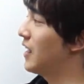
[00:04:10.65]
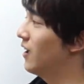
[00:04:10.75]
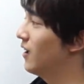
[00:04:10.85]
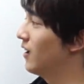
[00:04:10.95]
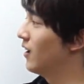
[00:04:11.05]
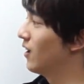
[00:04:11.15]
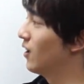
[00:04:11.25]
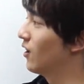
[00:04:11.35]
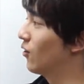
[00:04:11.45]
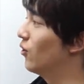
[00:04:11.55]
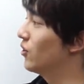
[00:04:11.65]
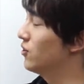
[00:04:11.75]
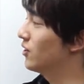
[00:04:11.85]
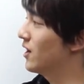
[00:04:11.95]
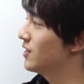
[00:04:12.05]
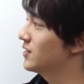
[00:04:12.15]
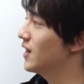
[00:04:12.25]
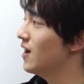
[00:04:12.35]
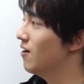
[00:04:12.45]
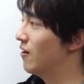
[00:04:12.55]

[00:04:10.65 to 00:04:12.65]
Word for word: こういう感じが